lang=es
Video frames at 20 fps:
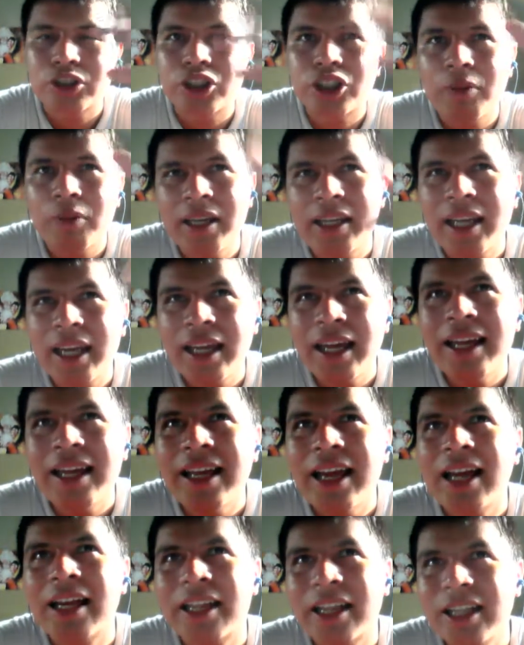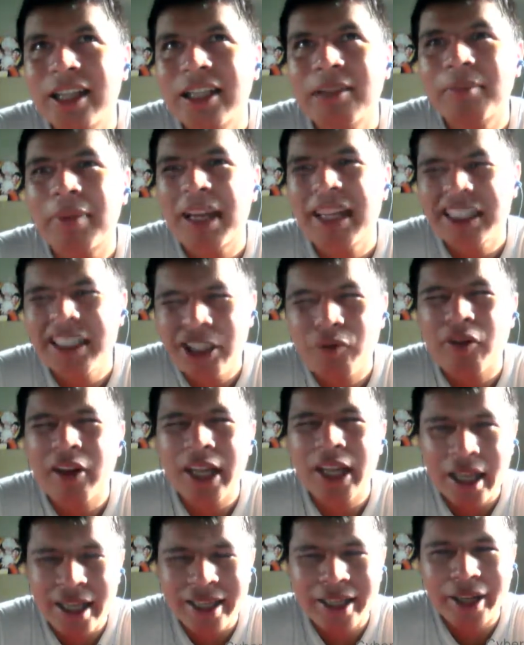Yo me quedaría aquí en el país si
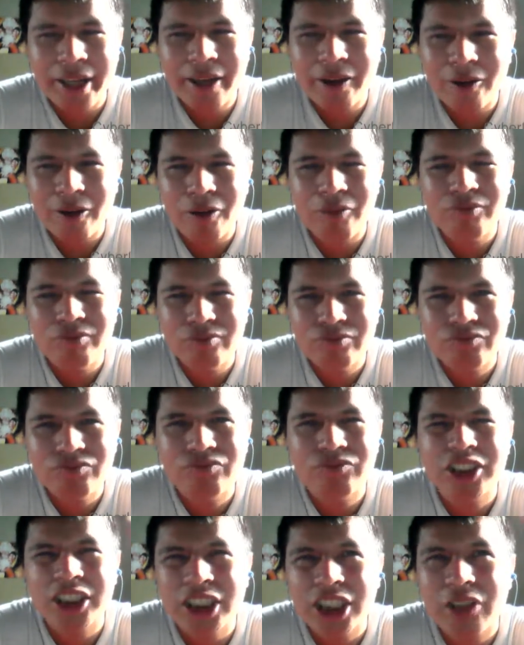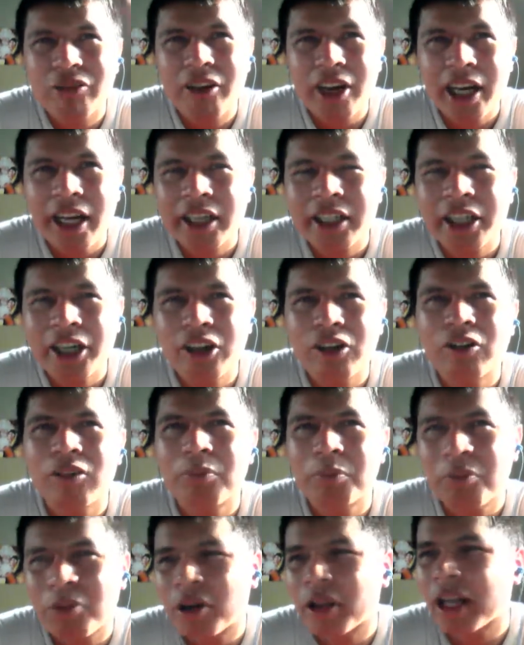fuera rico. Si fuera
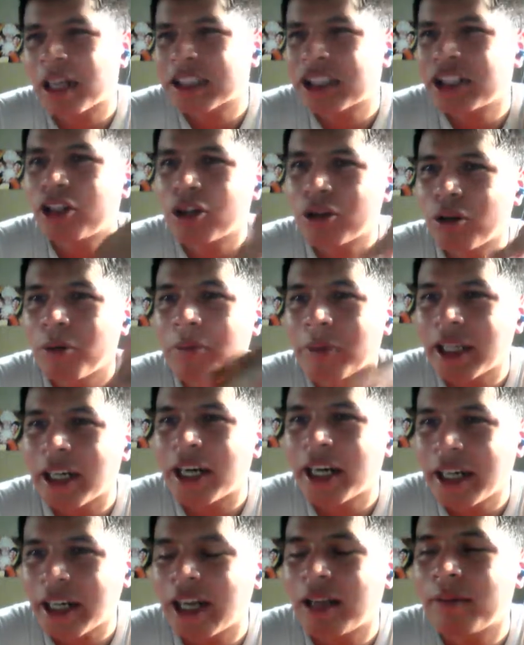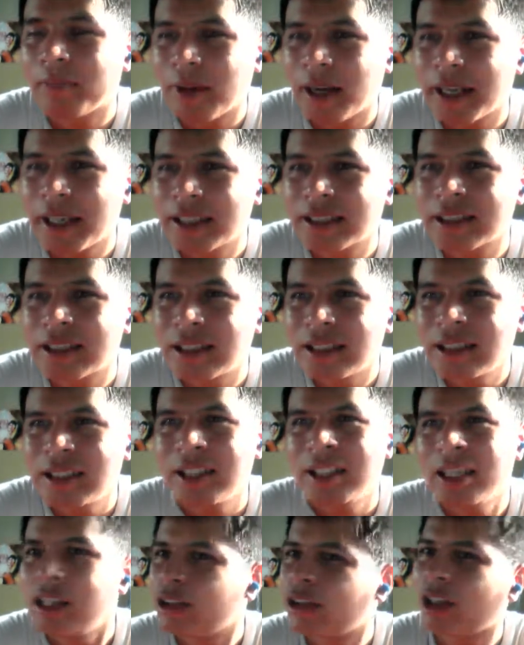rico, porque así yo dominaría el país.
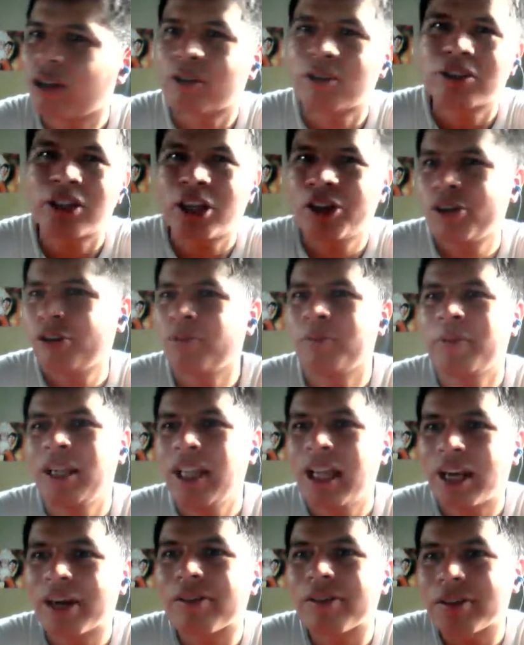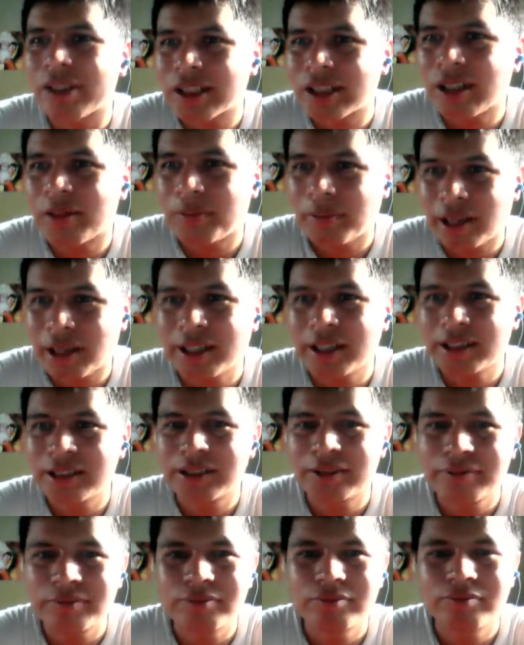De contrario, yo me largo de este país.
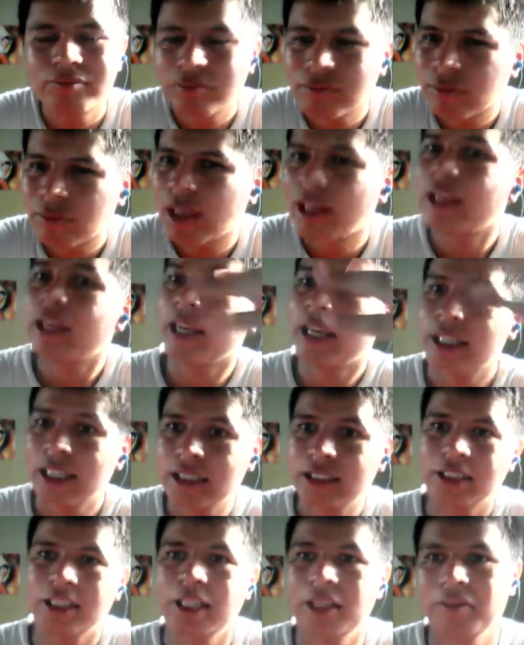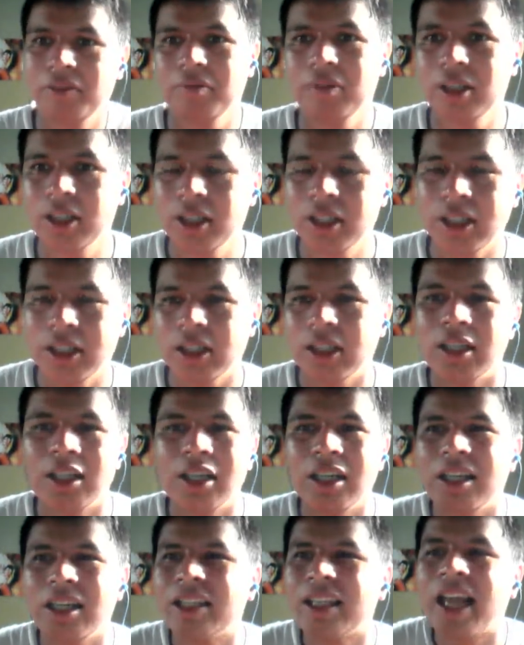Y es así.
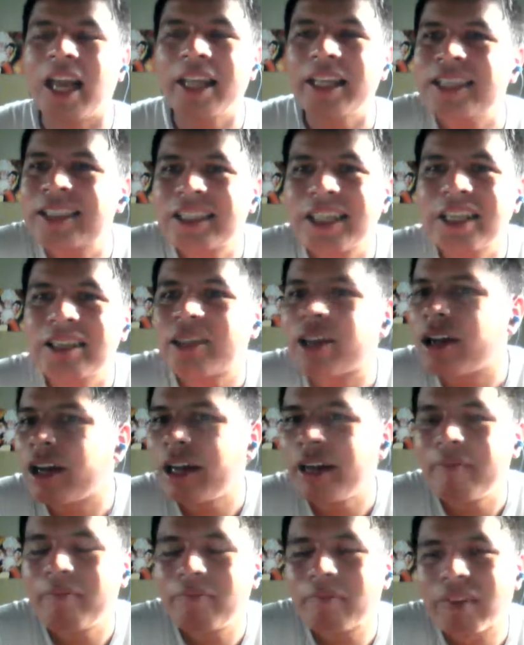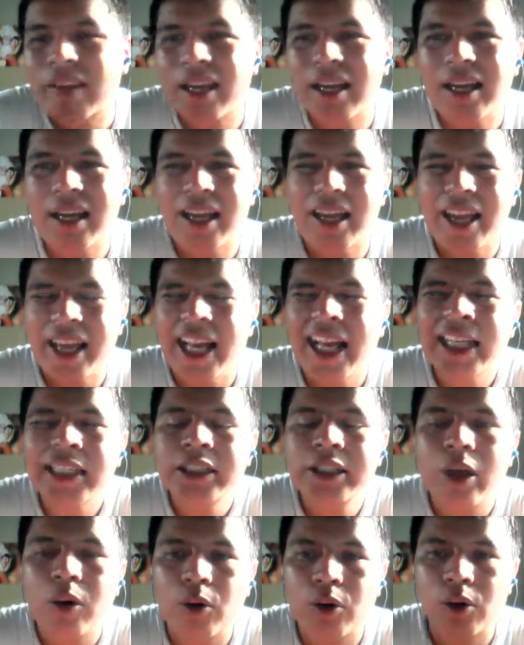Nadie siente
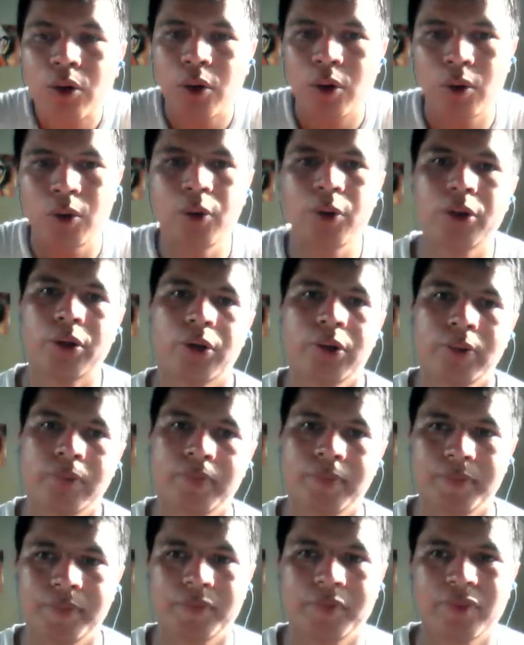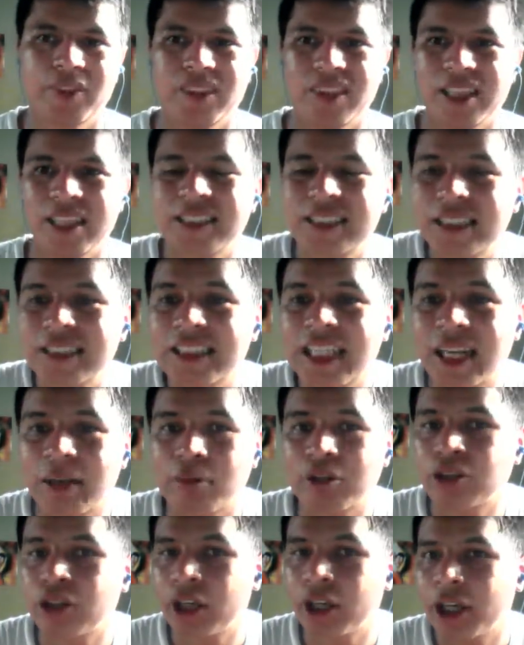ese orgullo de ser
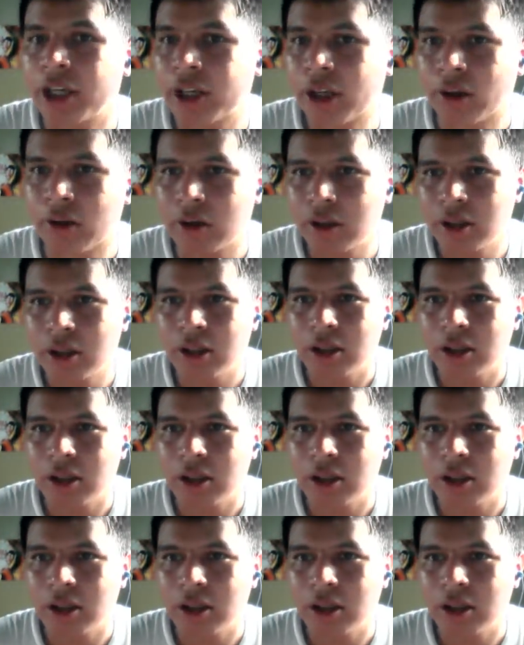salvadoreño.